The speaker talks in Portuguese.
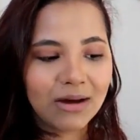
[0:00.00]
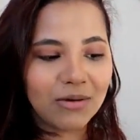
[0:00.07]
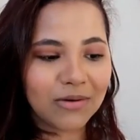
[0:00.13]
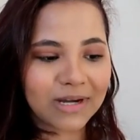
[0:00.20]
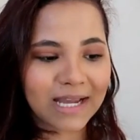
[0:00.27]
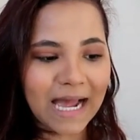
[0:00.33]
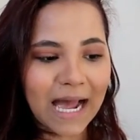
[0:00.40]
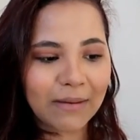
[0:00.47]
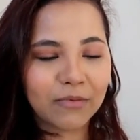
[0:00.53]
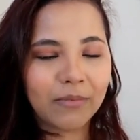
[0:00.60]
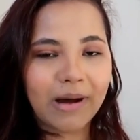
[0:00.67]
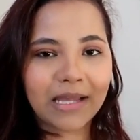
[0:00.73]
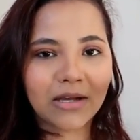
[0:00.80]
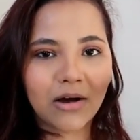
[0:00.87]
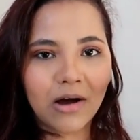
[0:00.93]
o cabo
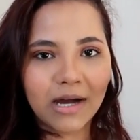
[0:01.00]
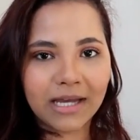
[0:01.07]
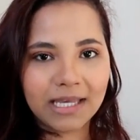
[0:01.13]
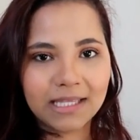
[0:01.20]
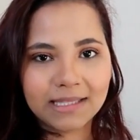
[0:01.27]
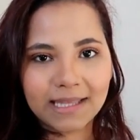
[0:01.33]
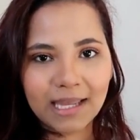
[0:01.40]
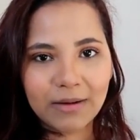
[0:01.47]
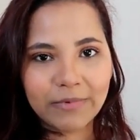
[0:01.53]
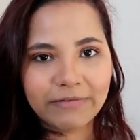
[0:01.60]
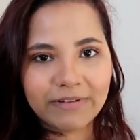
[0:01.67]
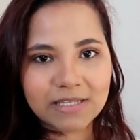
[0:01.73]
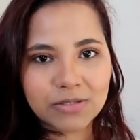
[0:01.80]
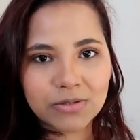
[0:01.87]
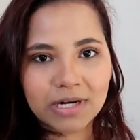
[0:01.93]
maior e tem
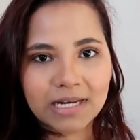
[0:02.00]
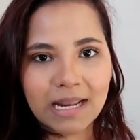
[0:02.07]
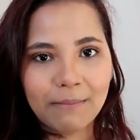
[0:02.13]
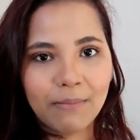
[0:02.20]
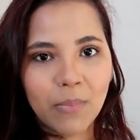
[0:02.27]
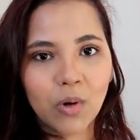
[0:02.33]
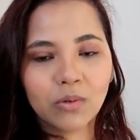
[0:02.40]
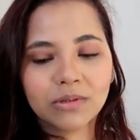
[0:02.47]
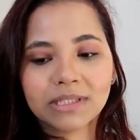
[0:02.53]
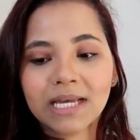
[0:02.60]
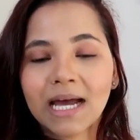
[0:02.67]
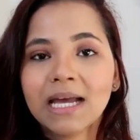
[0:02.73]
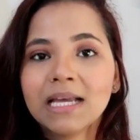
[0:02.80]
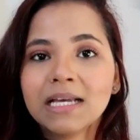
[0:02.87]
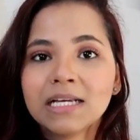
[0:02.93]
uma vassoura na
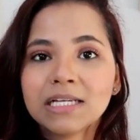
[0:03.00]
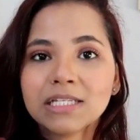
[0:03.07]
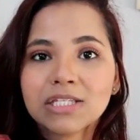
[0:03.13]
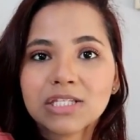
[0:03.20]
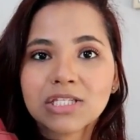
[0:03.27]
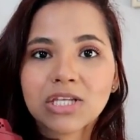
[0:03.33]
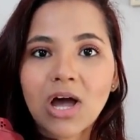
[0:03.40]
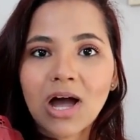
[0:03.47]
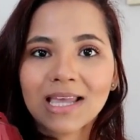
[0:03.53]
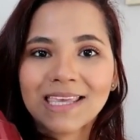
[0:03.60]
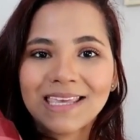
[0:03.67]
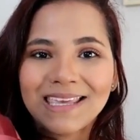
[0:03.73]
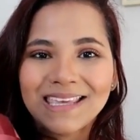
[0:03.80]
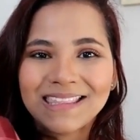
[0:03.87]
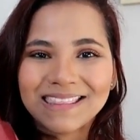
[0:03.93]
ponta. Só
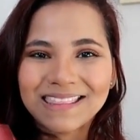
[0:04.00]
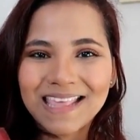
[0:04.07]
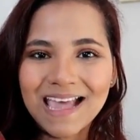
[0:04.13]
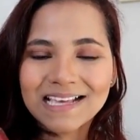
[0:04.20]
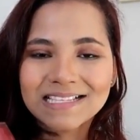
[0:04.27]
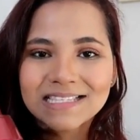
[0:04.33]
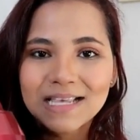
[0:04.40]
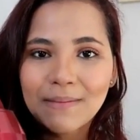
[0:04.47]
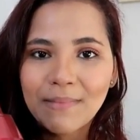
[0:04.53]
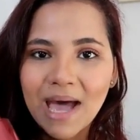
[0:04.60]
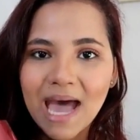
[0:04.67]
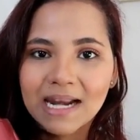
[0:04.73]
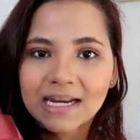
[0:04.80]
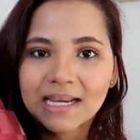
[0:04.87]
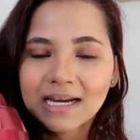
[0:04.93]
que dessa
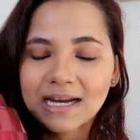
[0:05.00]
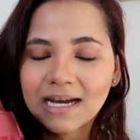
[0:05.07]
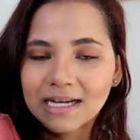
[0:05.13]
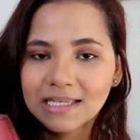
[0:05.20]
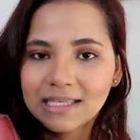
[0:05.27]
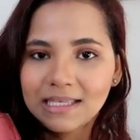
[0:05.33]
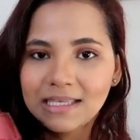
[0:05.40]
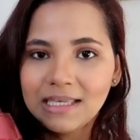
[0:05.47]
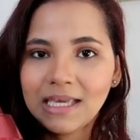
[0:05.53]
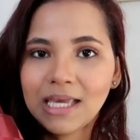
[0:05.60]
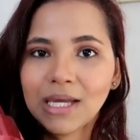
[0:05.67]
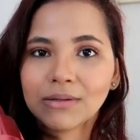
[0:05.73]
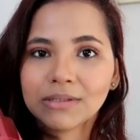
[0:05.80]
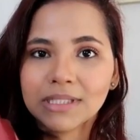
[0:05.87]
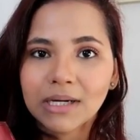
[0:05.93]
marca aqui
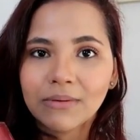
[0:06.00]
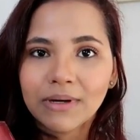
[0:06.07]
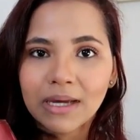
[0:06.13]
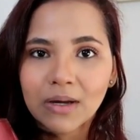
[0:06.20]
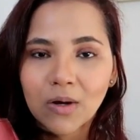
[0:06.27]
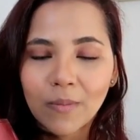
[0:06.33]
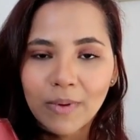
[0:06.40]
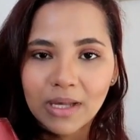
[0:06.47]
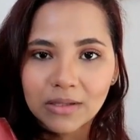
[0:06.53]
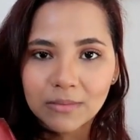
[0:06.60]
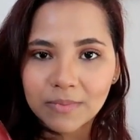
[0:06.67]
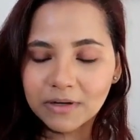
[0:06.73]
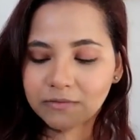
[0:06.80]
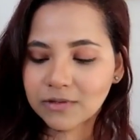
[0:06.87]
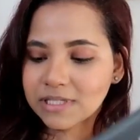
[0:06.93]
eu não
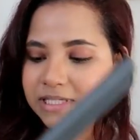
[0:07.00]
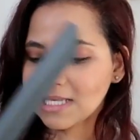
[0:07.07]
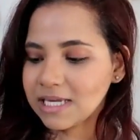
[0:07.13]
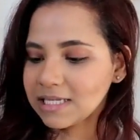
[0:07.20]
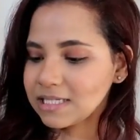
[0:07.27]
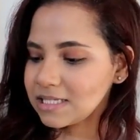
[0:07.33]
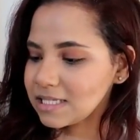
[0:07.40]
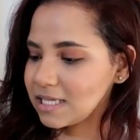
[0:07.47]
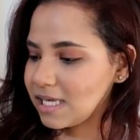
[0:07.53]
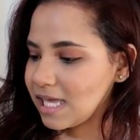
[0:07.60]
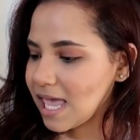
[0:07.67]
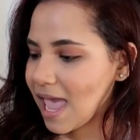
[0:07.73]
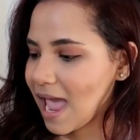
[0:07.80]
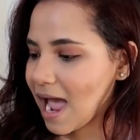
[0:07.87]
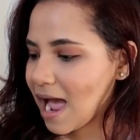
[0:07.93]
recomendo pra vocês,
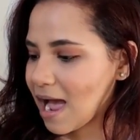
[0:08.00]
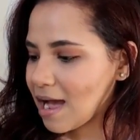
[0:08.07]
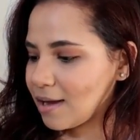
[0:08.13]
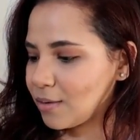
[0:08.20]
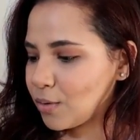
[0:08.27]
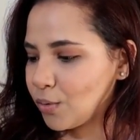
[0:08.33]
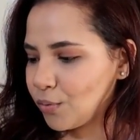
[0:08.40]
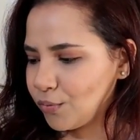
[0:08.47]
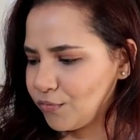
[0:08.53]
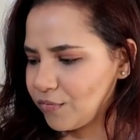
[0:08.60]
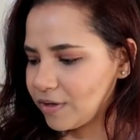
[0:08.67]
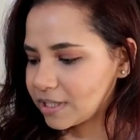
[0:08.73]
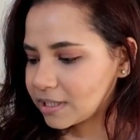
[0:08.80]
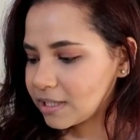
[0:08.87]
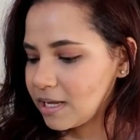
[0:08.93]
que é a
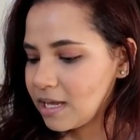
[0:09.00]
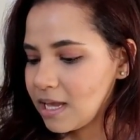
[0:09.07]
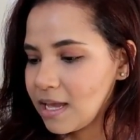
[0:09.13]
Hoover